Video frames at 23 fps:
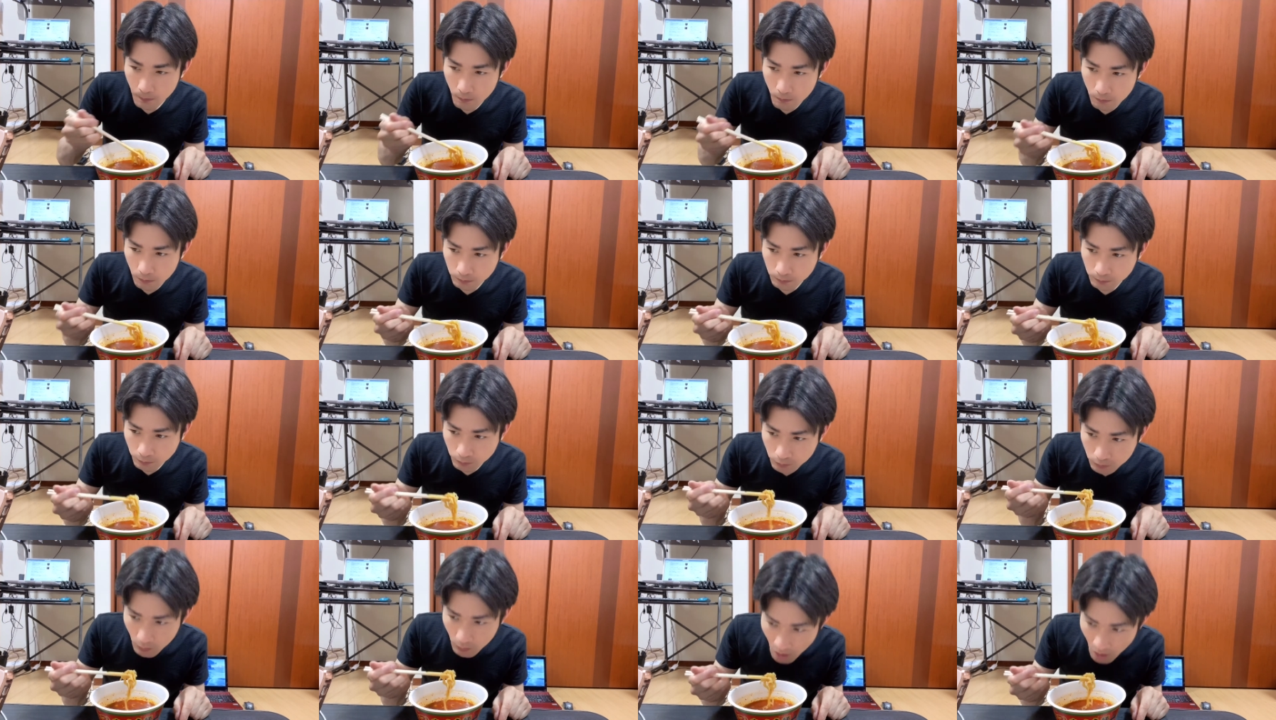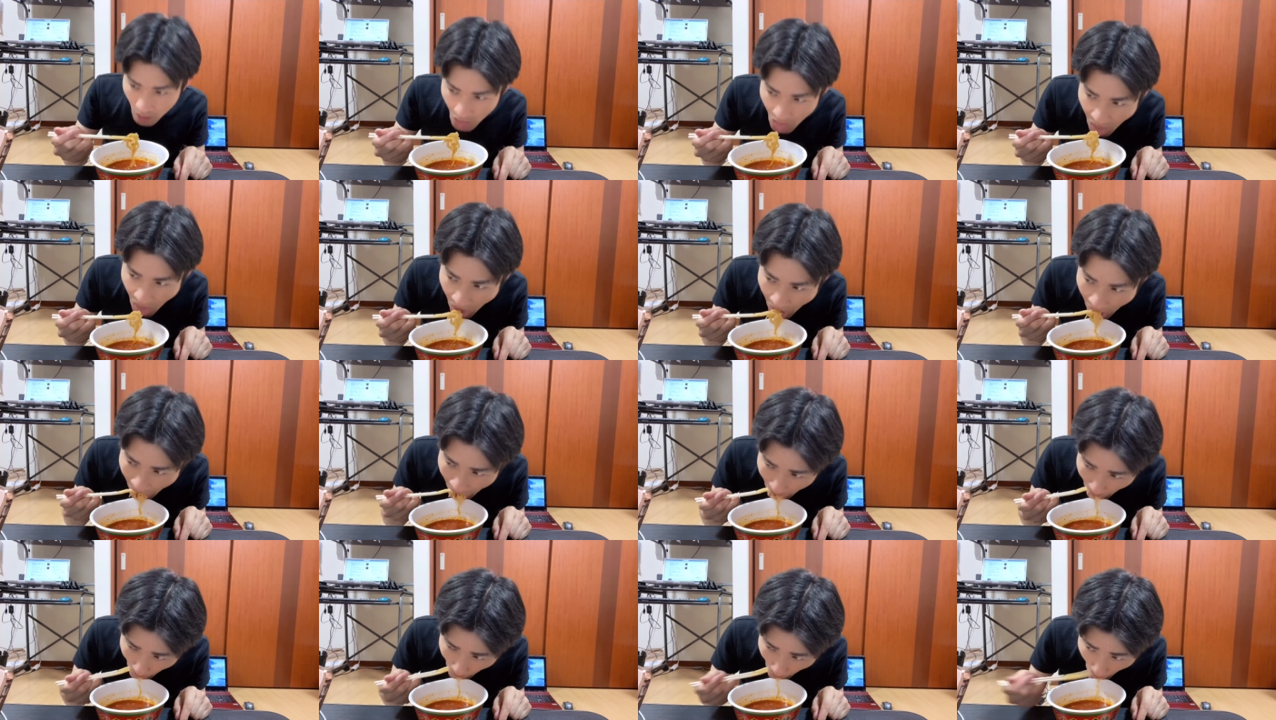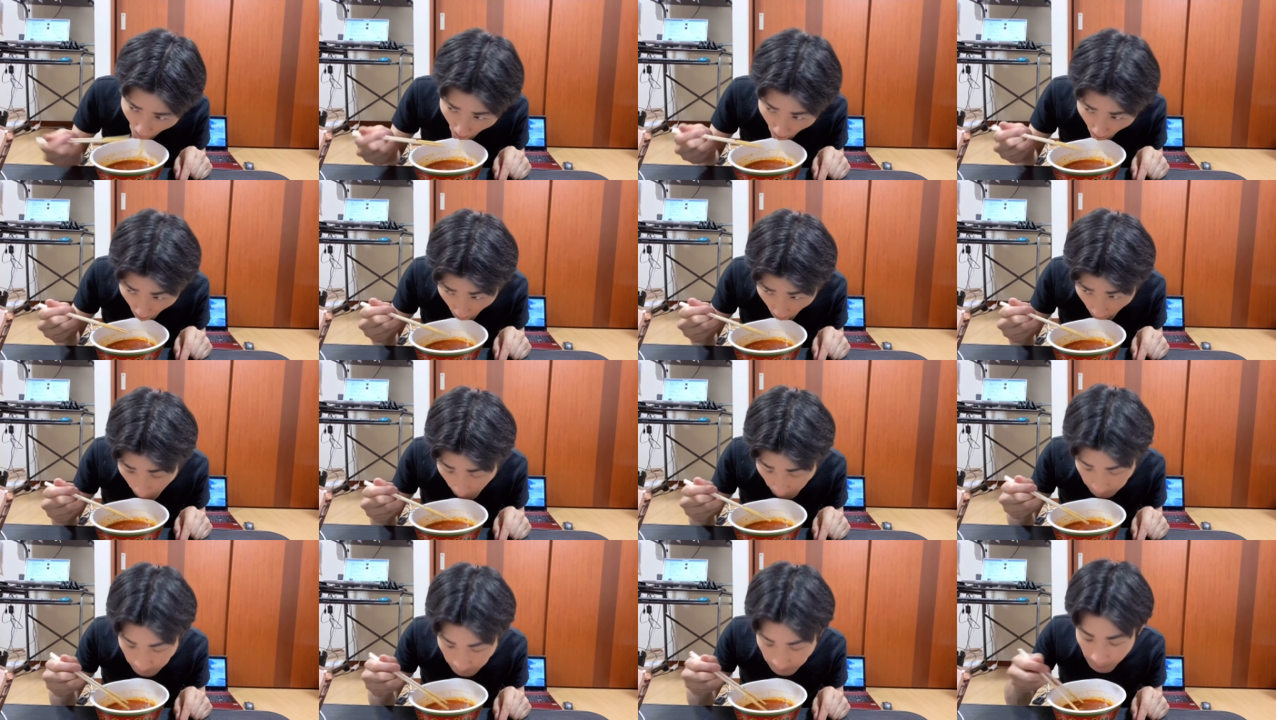最後まで今食べてるか
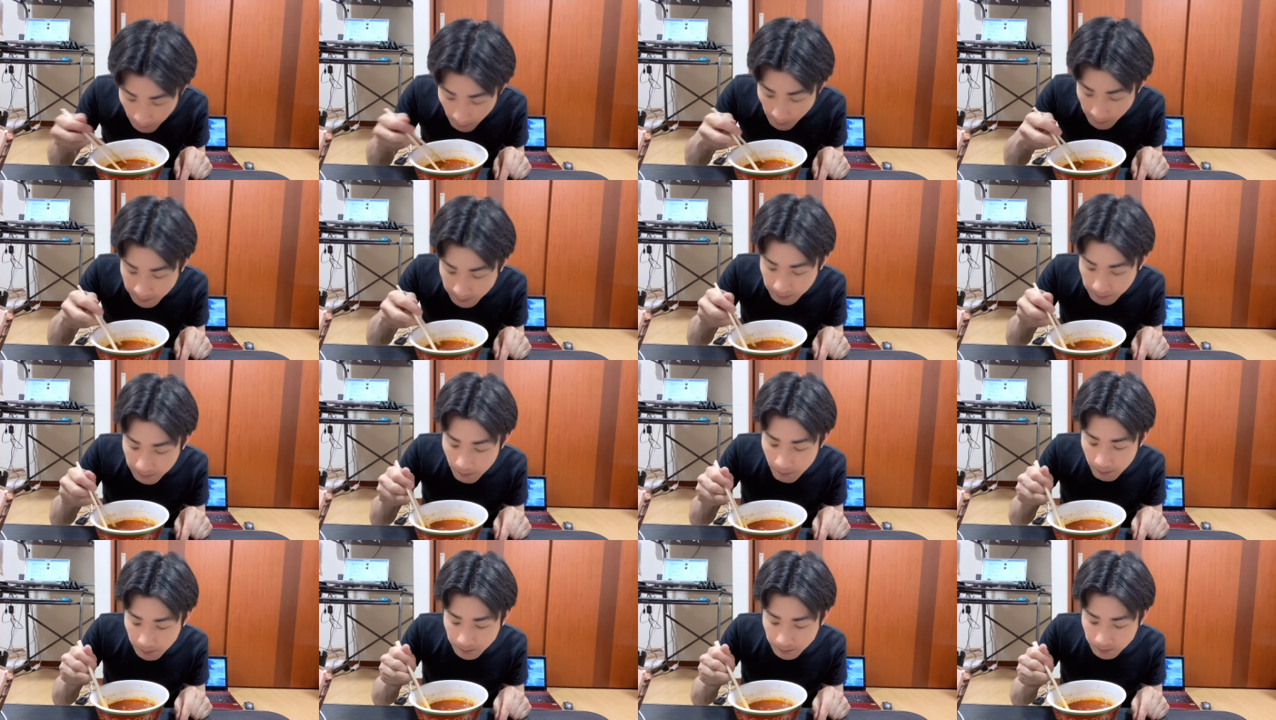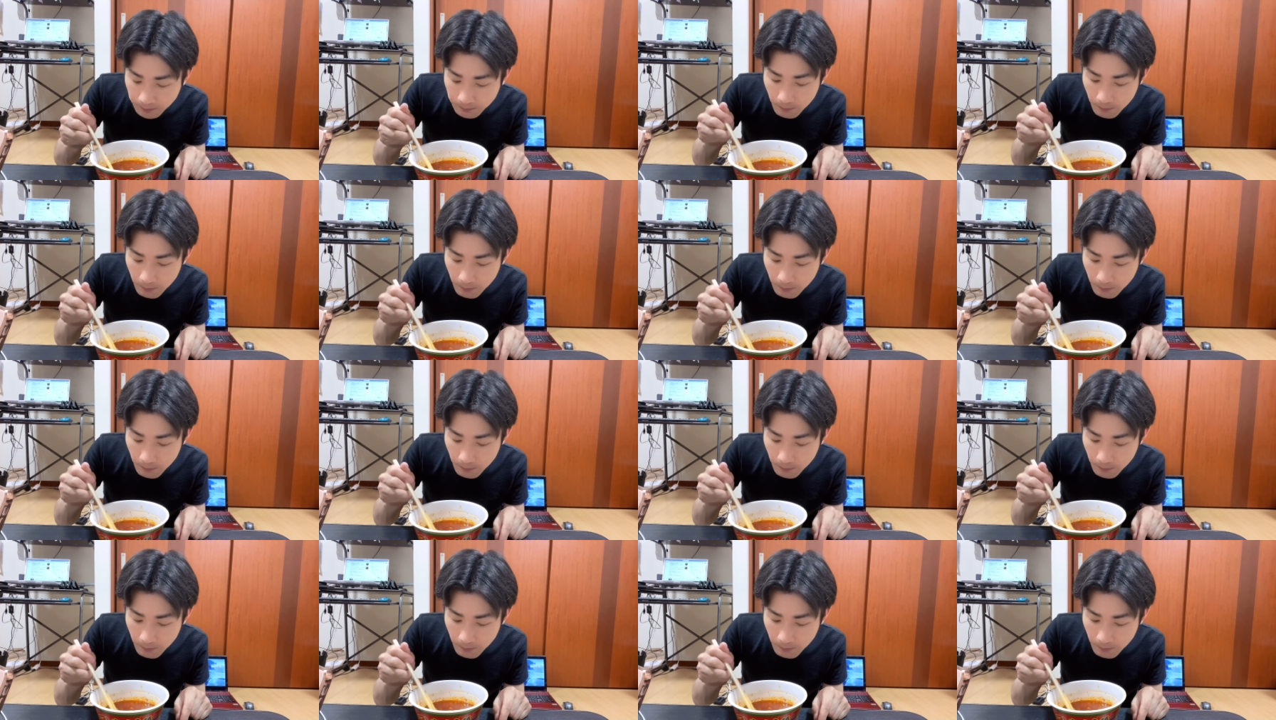らの方が、うん。